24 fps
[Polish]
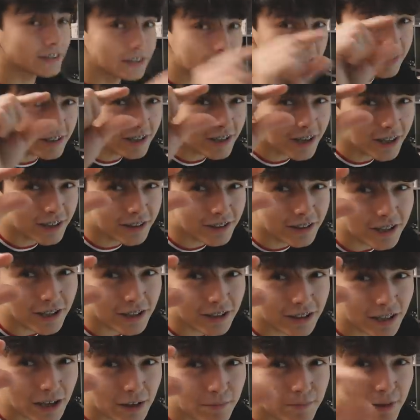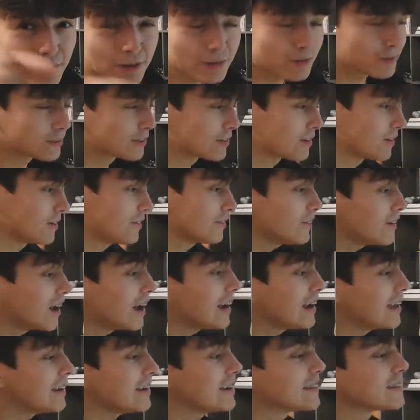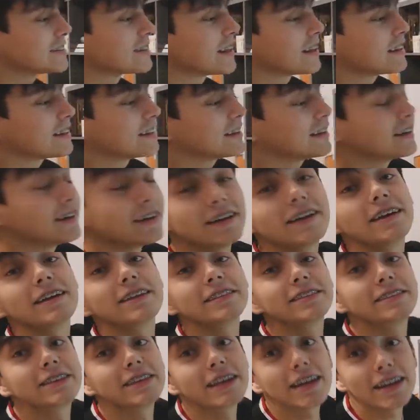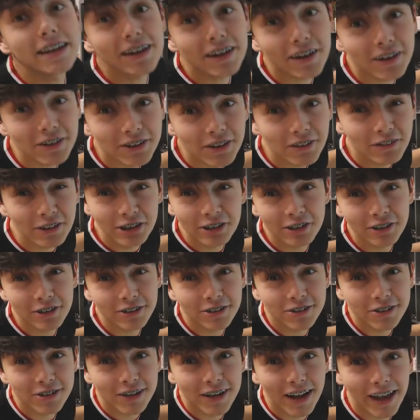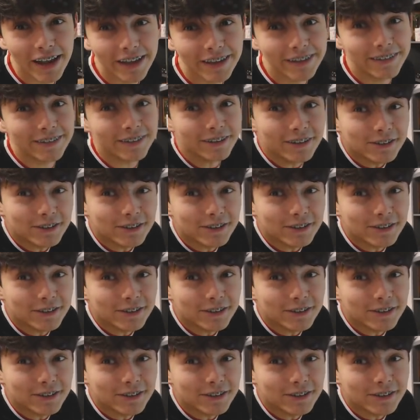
Tyle, tyle, tak malutko. No ale niestety tylko 93 lajki.